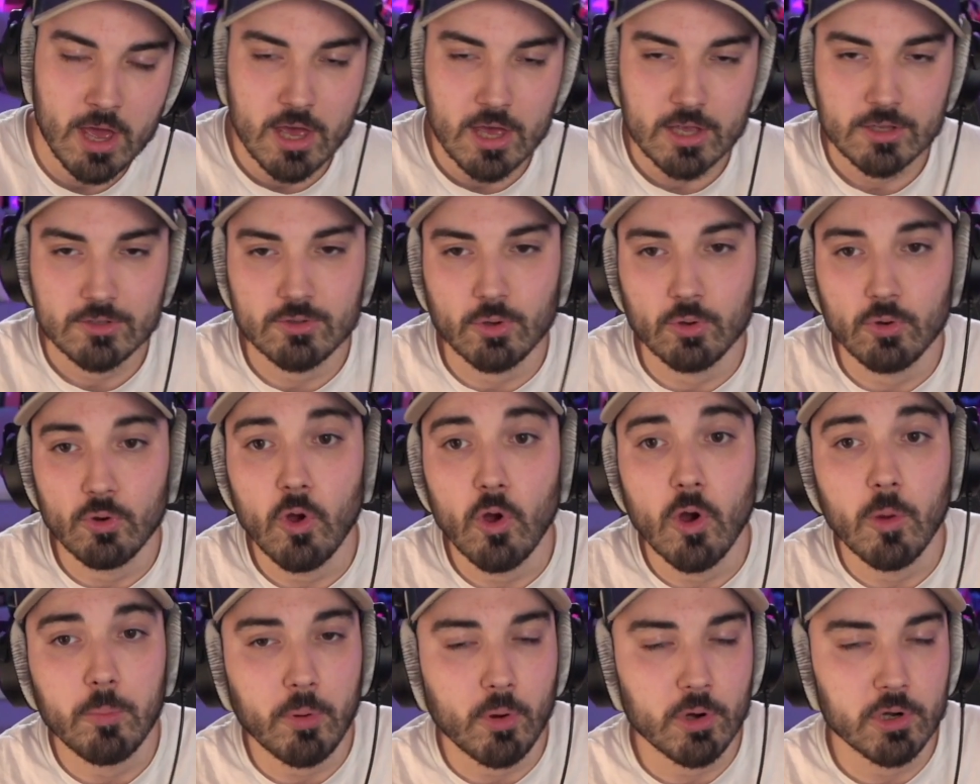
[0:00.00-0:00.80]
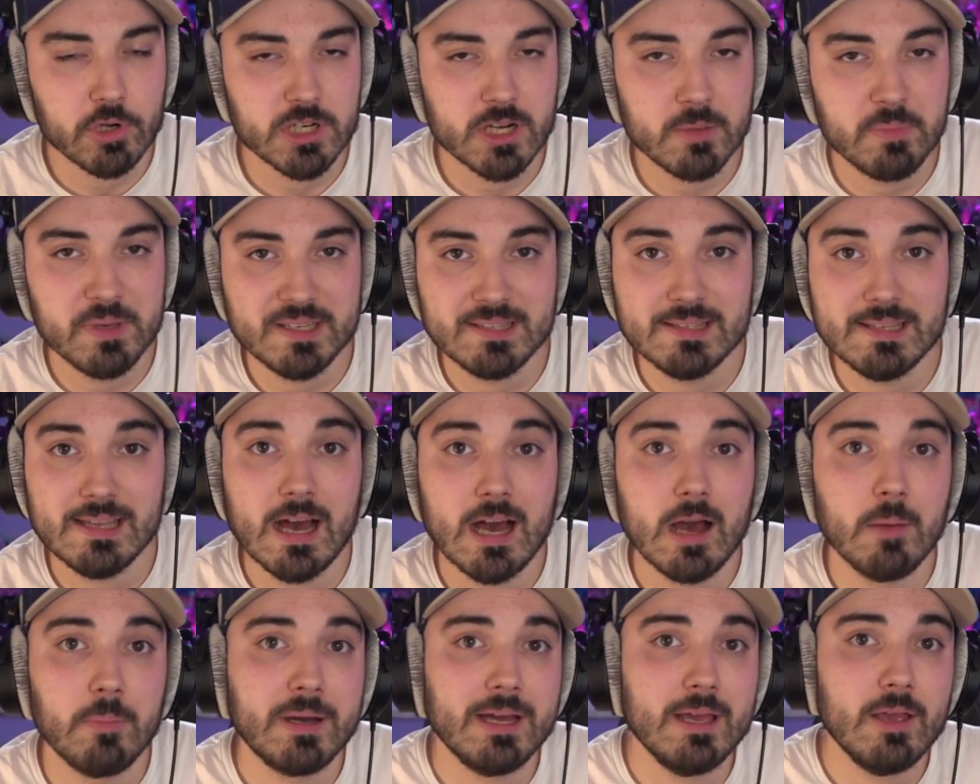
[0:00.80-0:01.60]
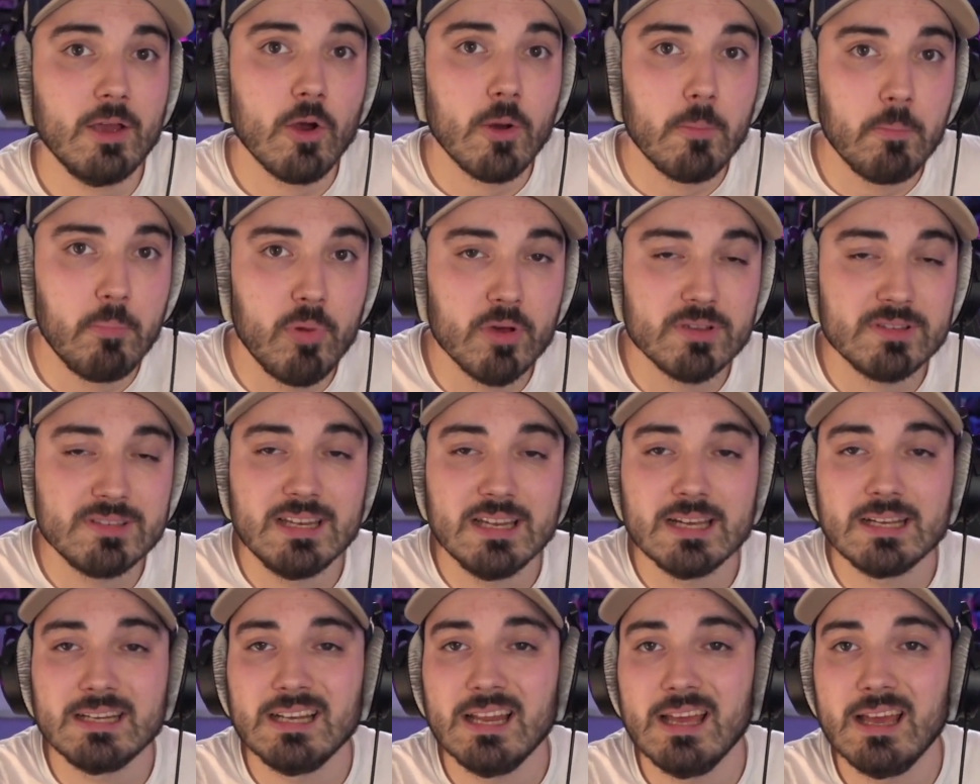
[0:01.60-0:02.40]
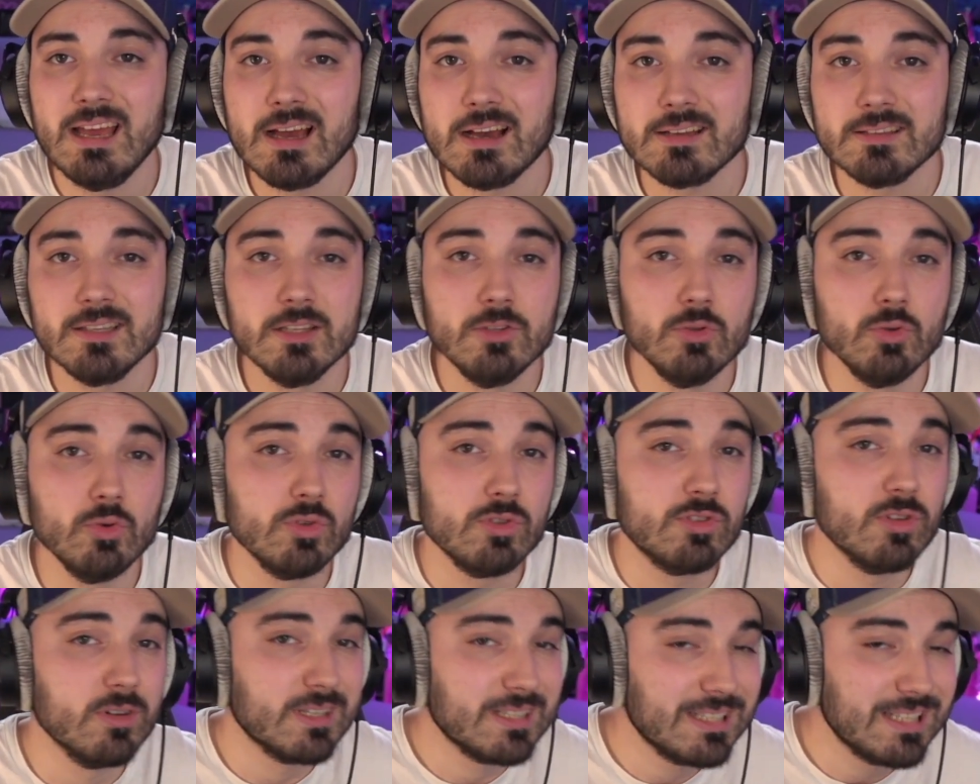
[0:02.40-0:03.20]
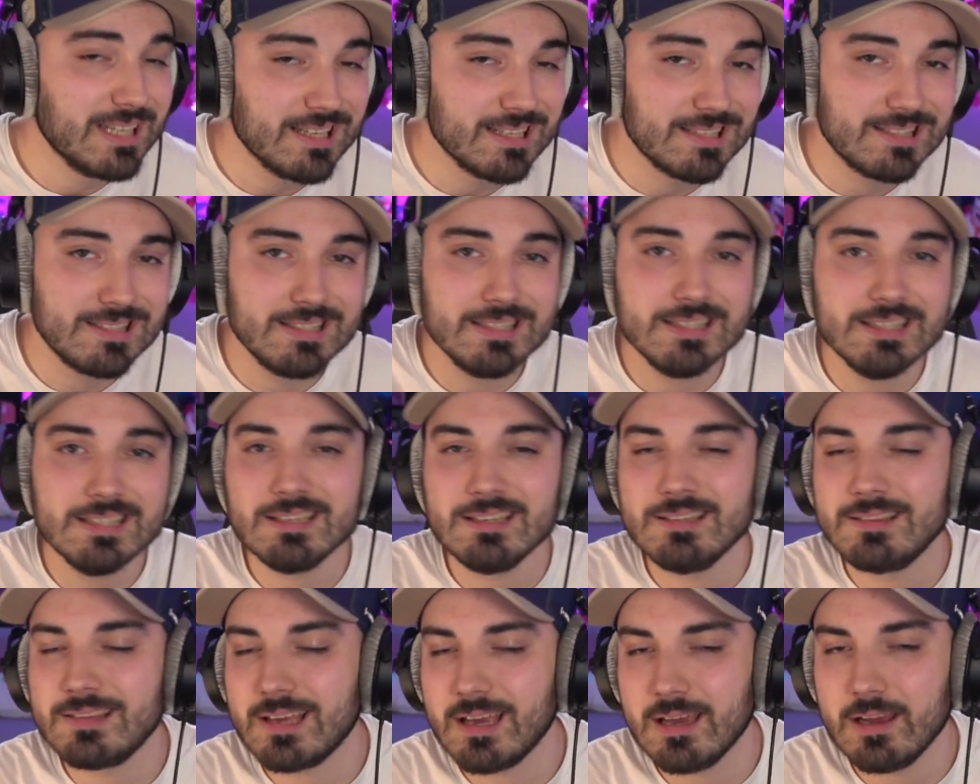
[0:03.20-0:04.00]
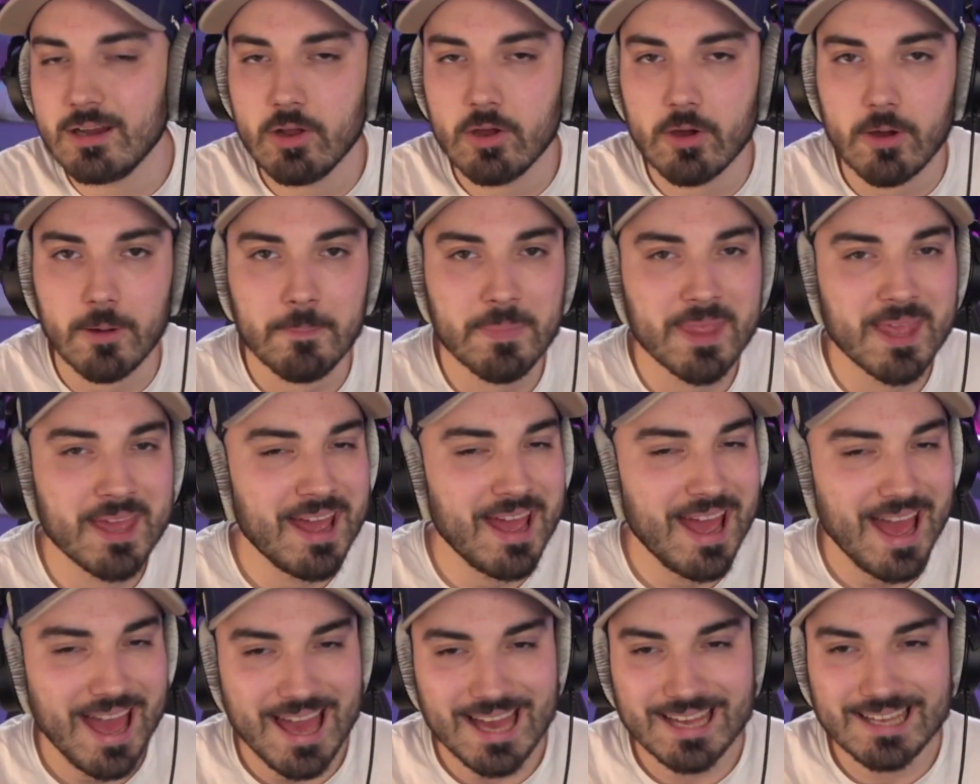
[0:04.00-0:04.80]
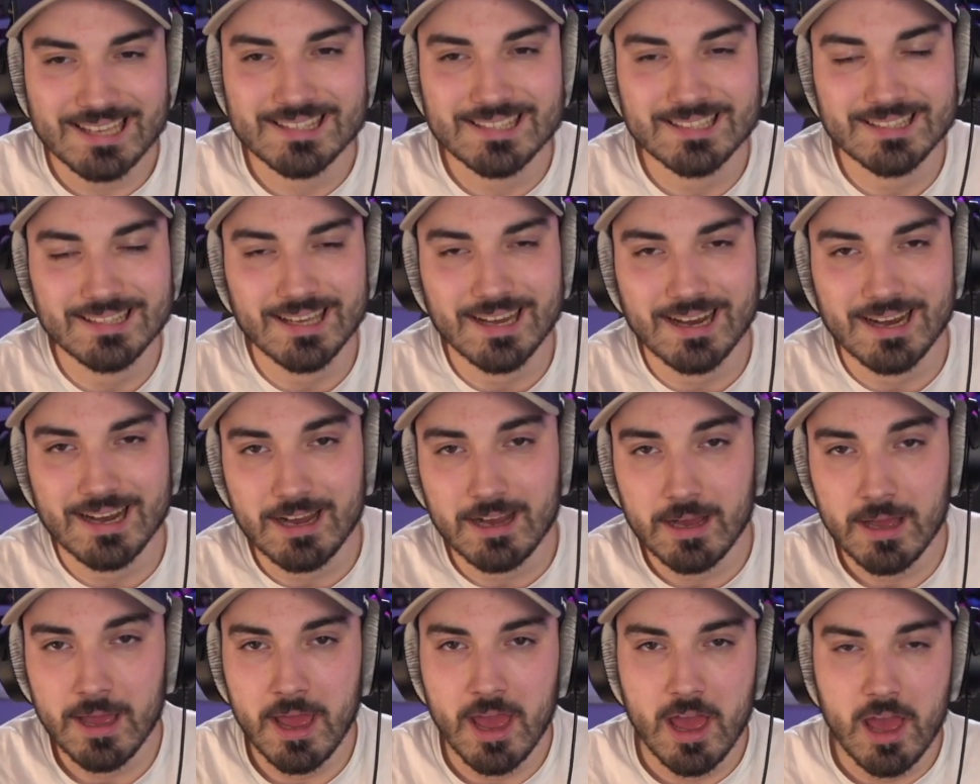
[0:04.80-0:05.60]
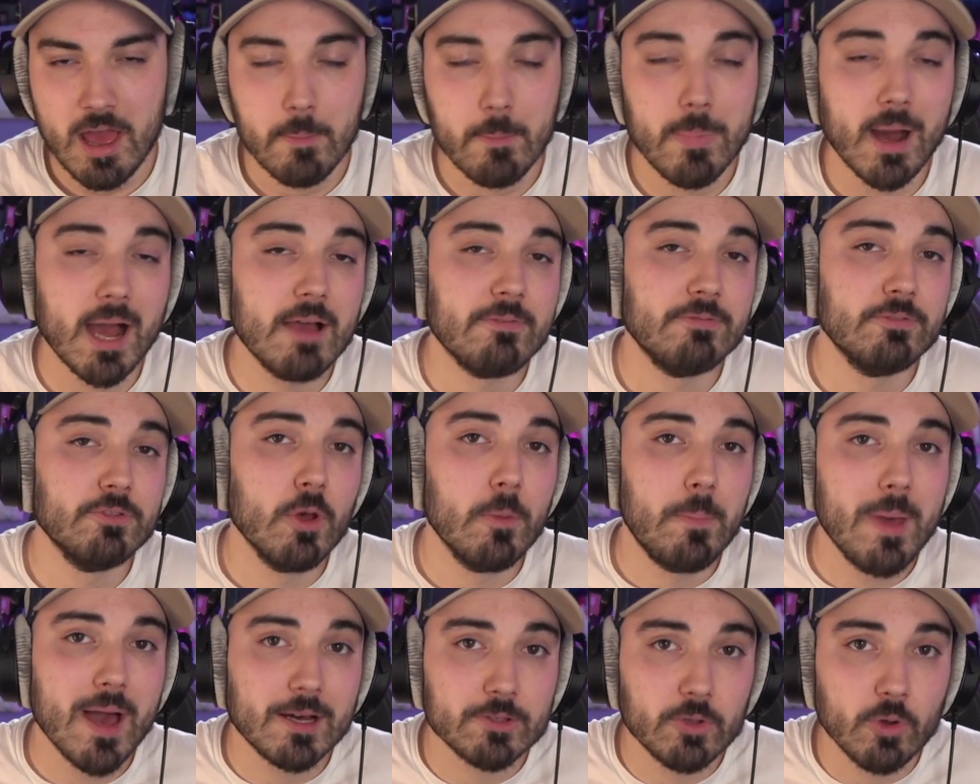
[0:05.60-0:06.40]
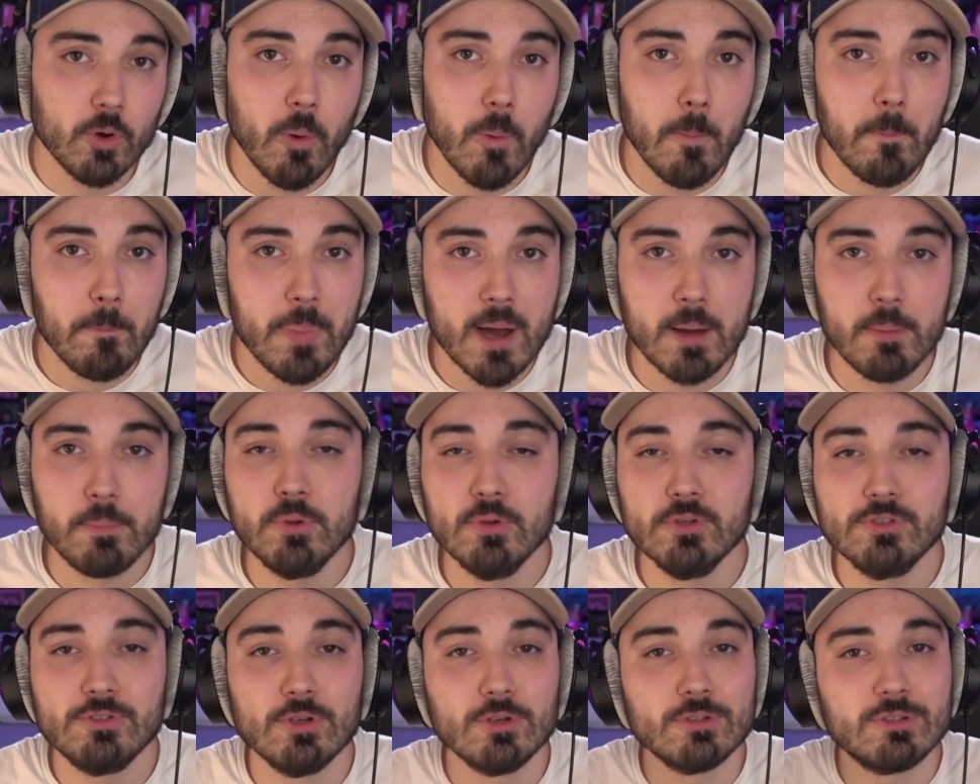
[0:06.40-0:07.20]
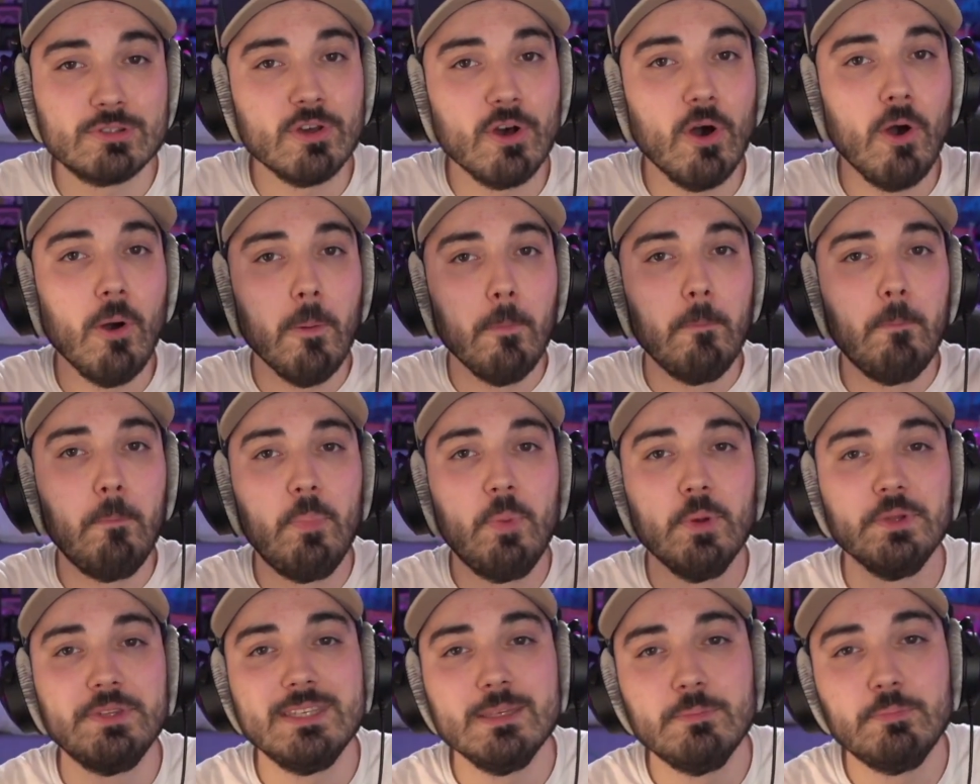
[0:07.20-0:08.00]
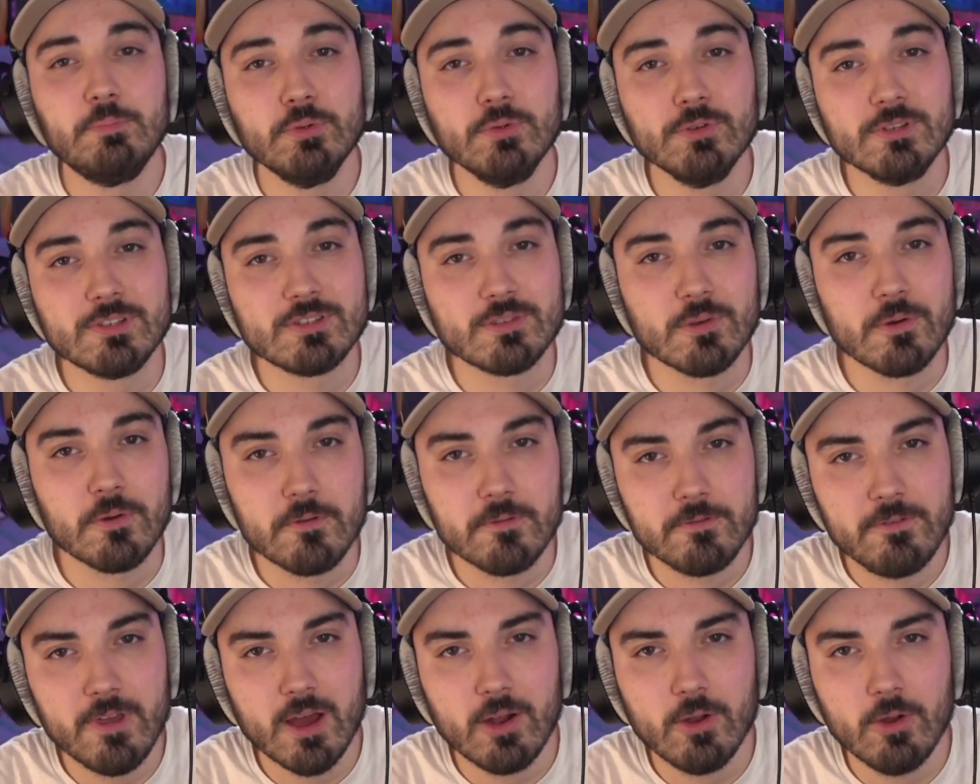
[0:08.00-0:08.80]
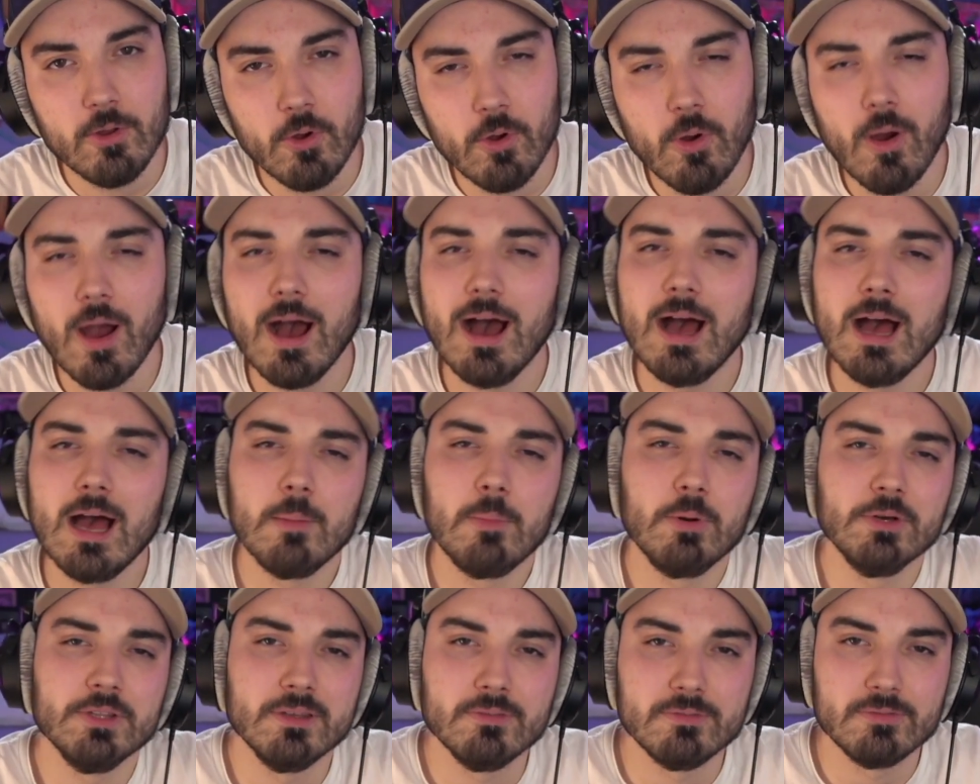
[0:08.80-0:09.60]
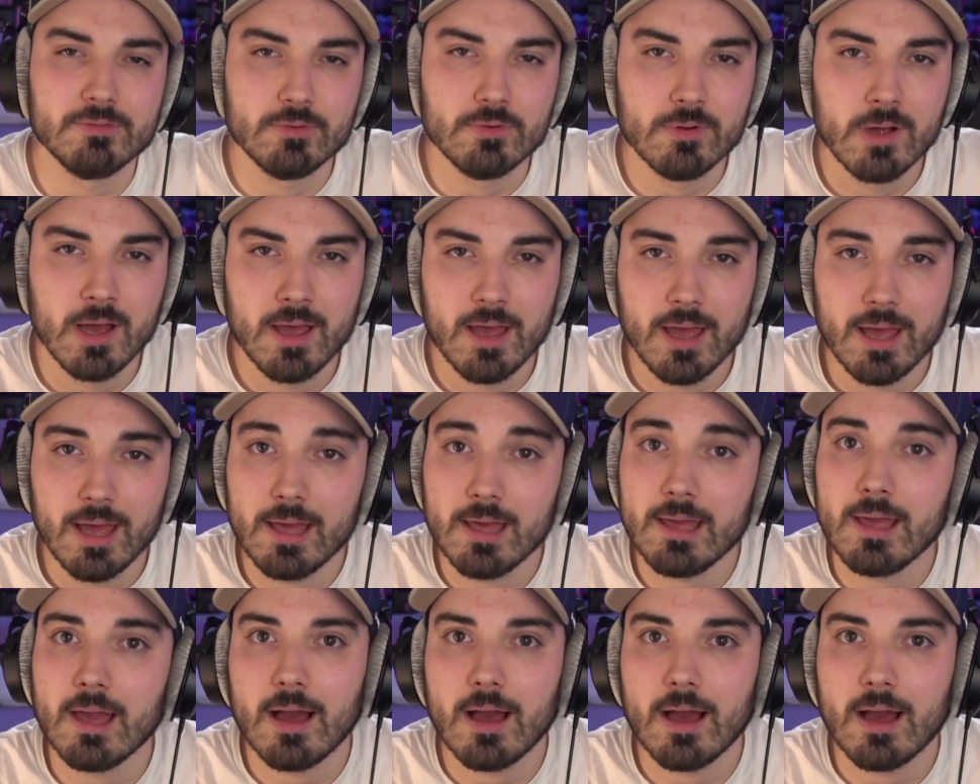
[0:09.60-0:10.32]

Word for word: sur le prochain Pixar après euh, Buzz l'éclair, des news casting, trailer, etc. Bref, ne perdons pas plus de temps, petit pouce vers le haut, abonnez-vous et